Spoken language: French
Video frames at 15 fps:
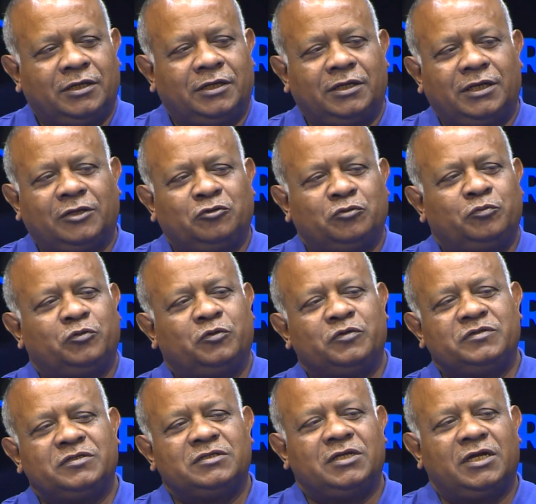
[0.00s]
la troupe
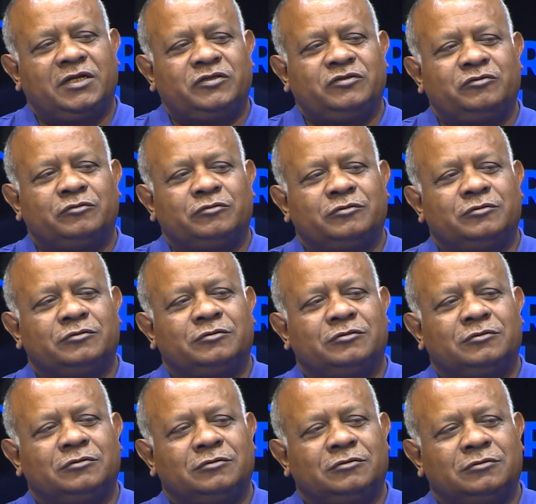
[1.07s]
Roseda sur
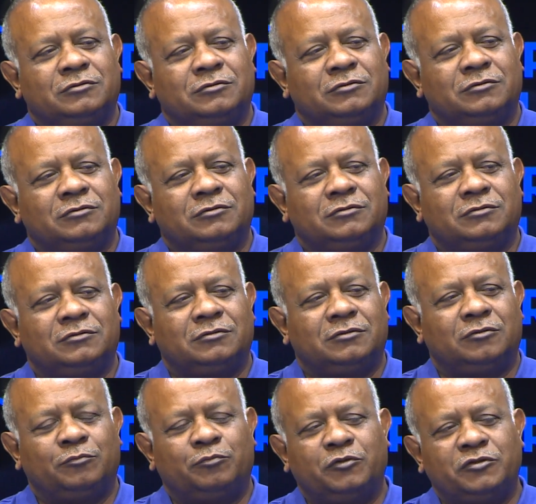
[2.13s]

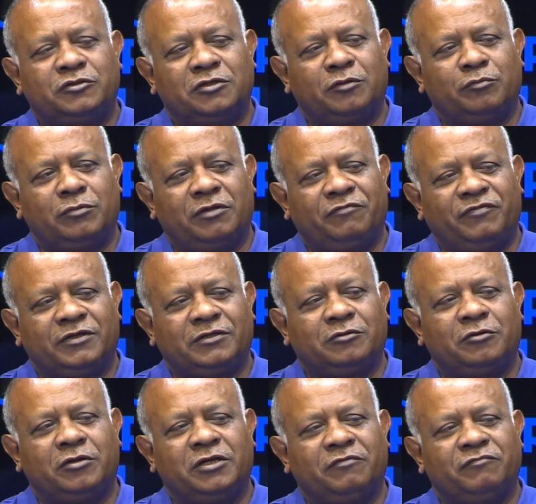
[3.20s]
le podium, la fête de
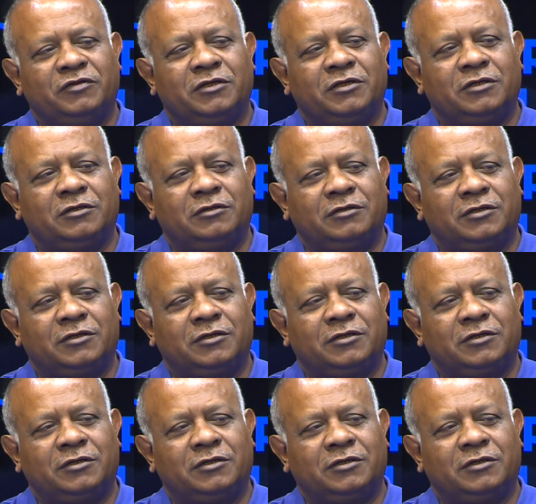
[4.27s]
Goyavier en